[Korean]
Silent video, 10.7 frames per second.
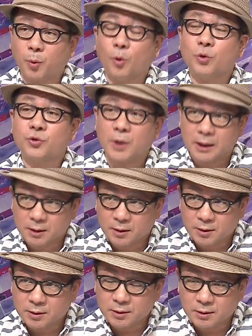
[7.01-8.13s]
보수라는
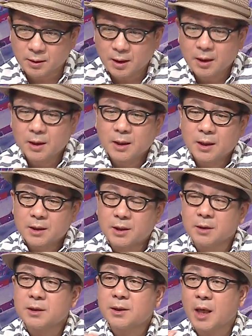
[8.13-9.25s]
거는
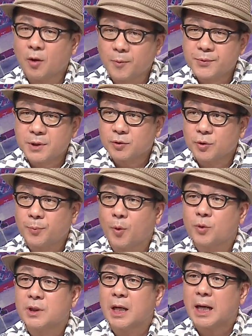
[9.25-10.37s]
증세 없이도
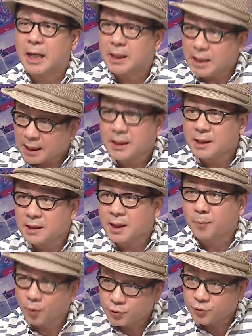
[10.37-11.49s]
복지가 가능하다는 게
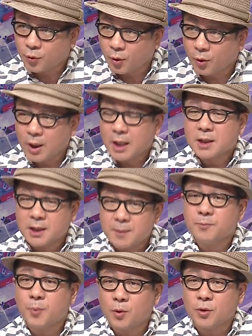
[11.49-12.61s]
보수고
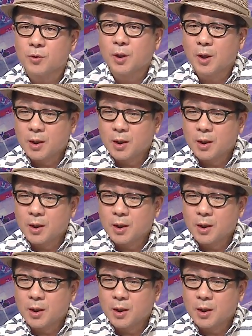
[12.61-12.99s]
진보는